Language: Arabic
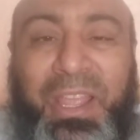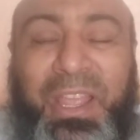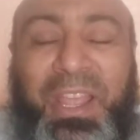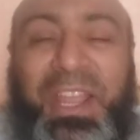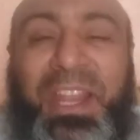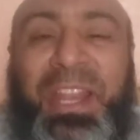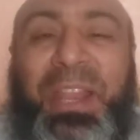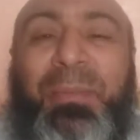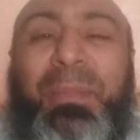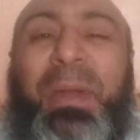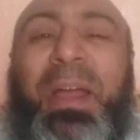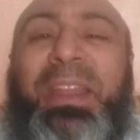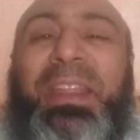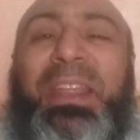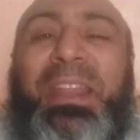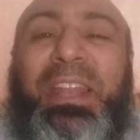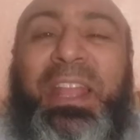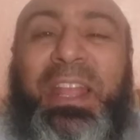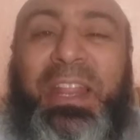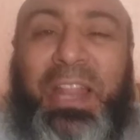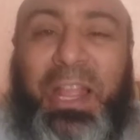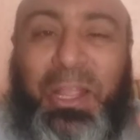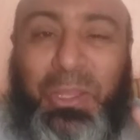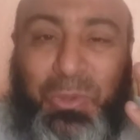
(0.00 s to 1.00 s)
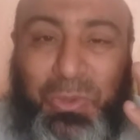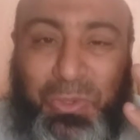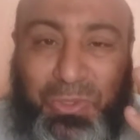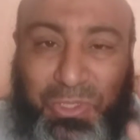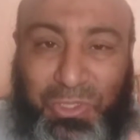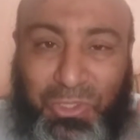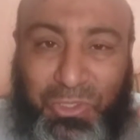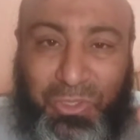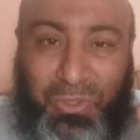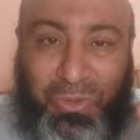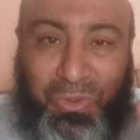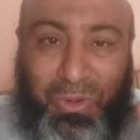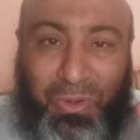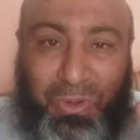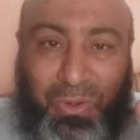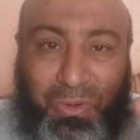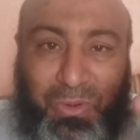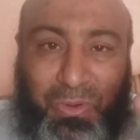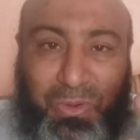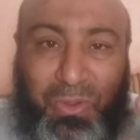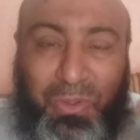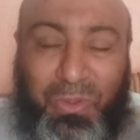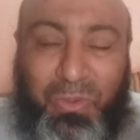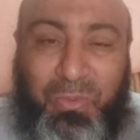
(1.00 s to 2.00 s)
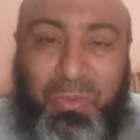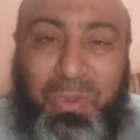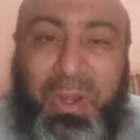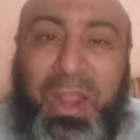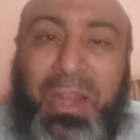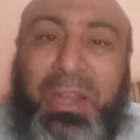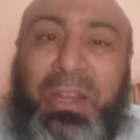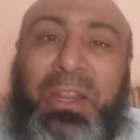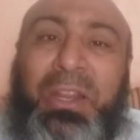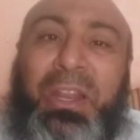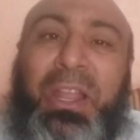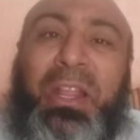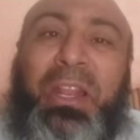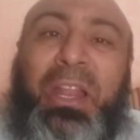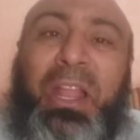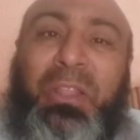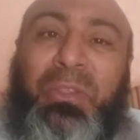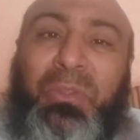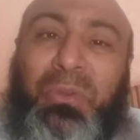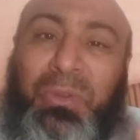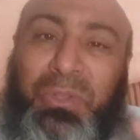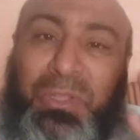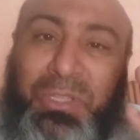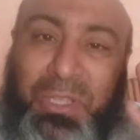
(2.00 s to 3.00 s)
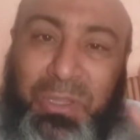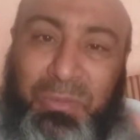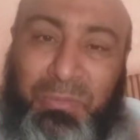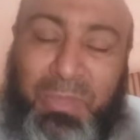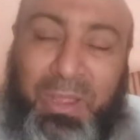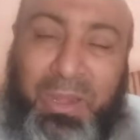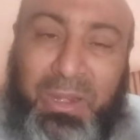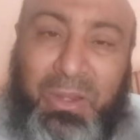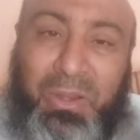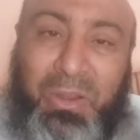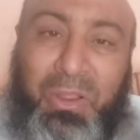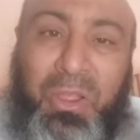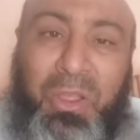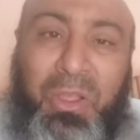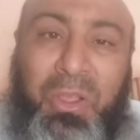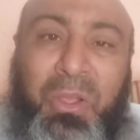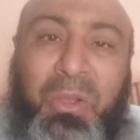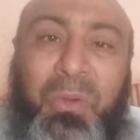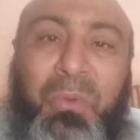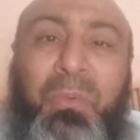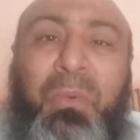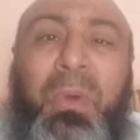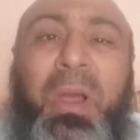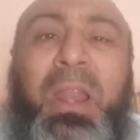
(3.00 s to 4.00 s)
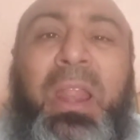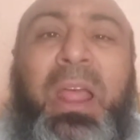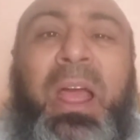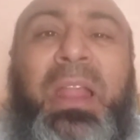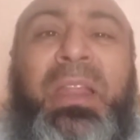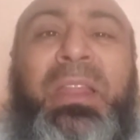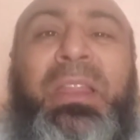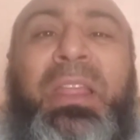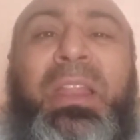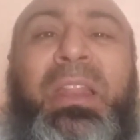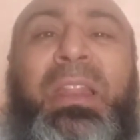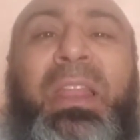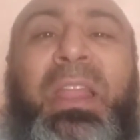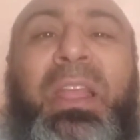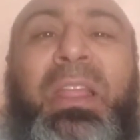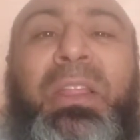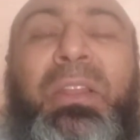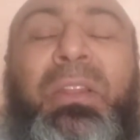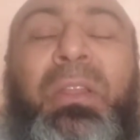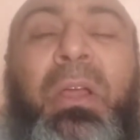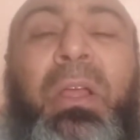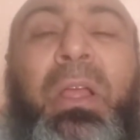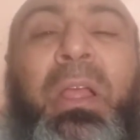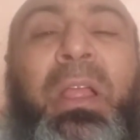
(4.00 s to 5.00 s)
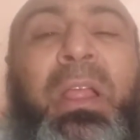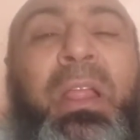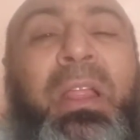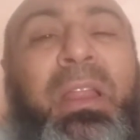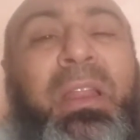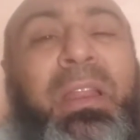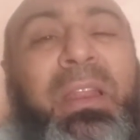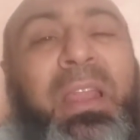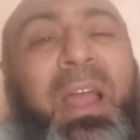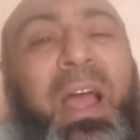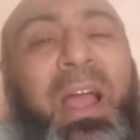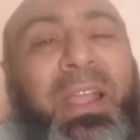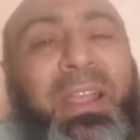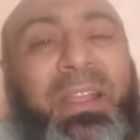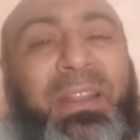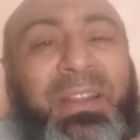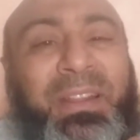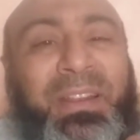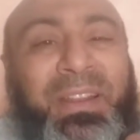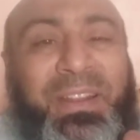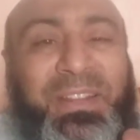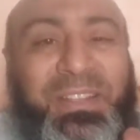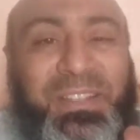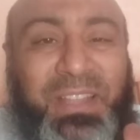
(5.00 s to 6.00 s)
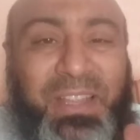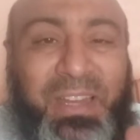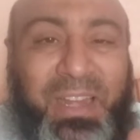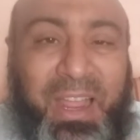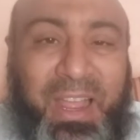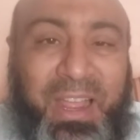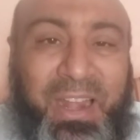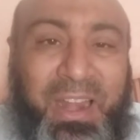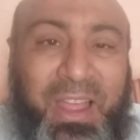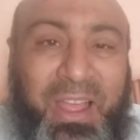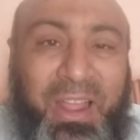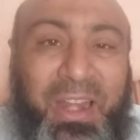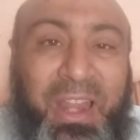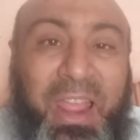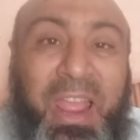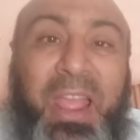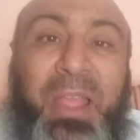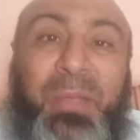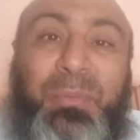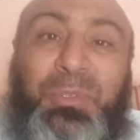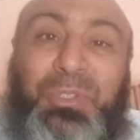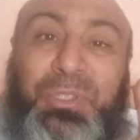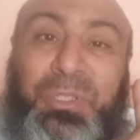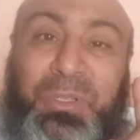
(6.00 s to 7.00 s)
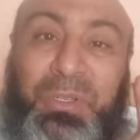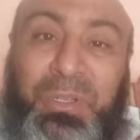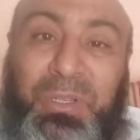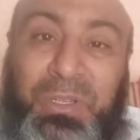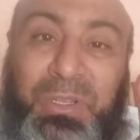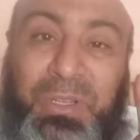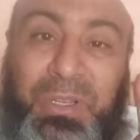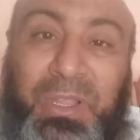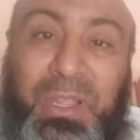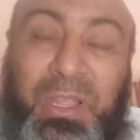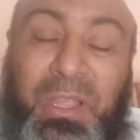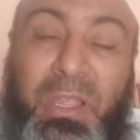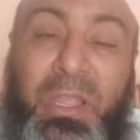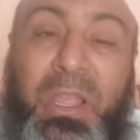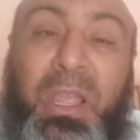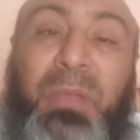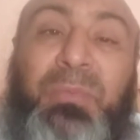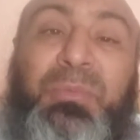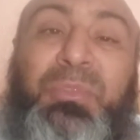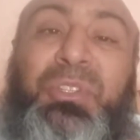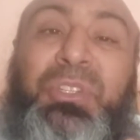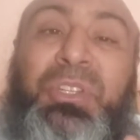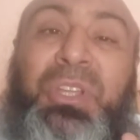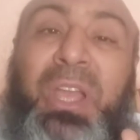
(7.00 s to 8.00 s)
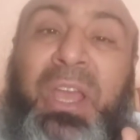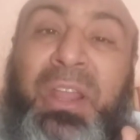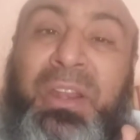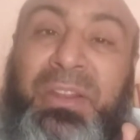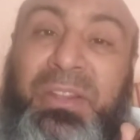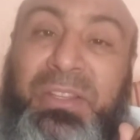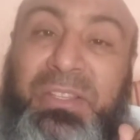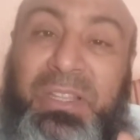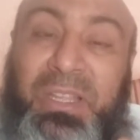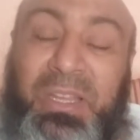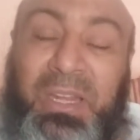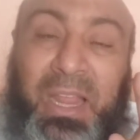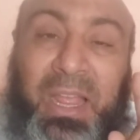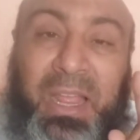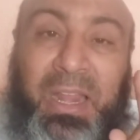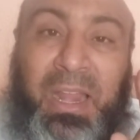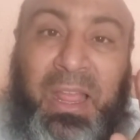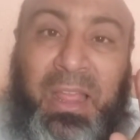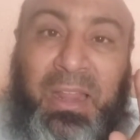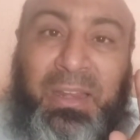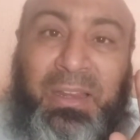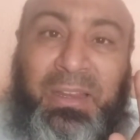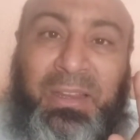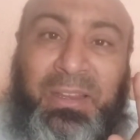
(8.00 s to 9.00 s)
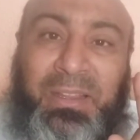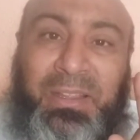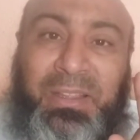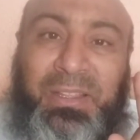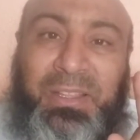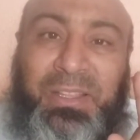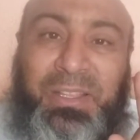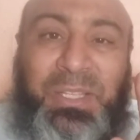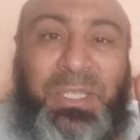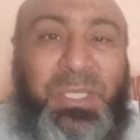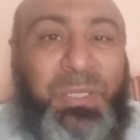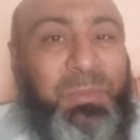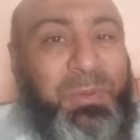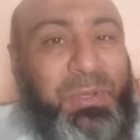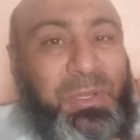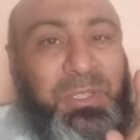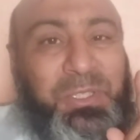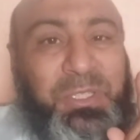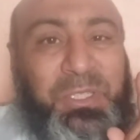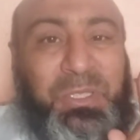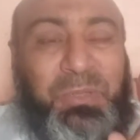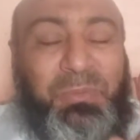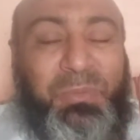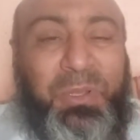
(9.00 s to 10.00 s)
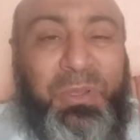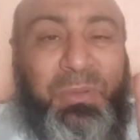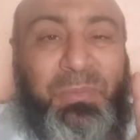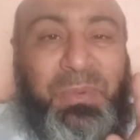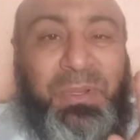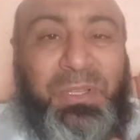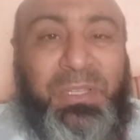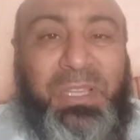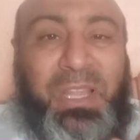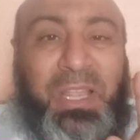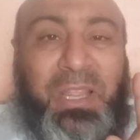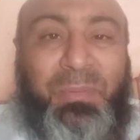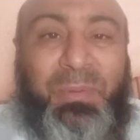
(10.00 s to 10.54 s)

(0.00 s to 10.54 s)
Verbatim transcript: احنا ما نقول لك لا تروح تشتغل ولا نقول لك لا تروح تعمل ولا نقول لك لكن الرزق الحلال أهم شيء أهم شيء الرزق الحلال اصبح الصبح برزقك